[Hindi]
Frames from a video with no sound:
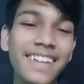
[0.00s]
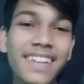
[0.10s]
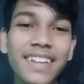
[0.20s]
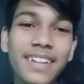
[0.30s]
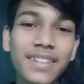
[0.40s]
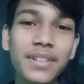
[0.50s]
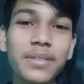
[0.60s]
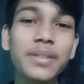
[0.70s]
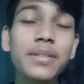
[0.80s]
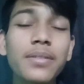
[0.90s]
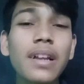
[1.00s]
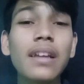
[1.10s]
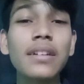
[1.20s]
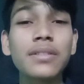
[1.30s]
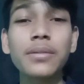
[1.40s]
तो अभी तो फ़िलहाल
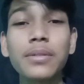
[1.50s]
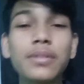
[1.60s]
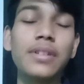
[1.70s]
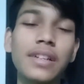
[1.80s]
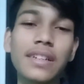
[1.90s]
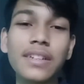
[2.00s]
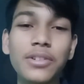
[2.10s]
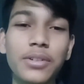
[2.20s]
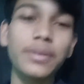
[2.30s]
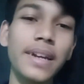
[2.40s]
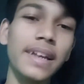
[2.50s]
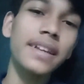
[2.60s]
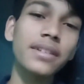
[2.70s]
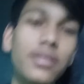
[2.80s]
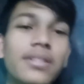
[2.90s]
इनको इनका जूस बनाएंगे
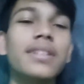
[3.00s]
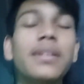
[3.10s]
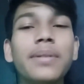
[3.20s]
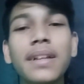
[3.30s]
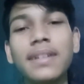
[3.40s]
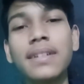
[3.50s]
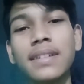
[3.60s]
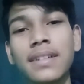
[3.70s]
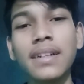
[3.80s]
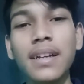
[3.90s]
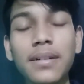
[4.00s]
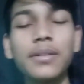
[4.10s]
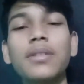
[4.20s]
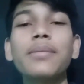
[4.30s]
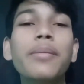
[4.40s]
थोड़ी देर बाद अभी तो
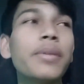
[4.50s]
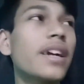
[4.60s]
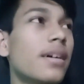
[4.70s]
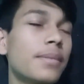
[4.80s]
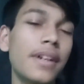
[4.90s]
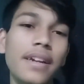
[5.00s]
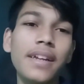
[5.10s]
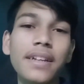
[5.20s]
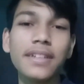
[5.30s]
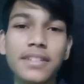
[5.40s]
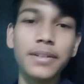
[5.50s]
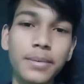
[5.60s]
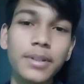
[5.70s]
मम्मी काम कर रही हैं किचन में थोड़ा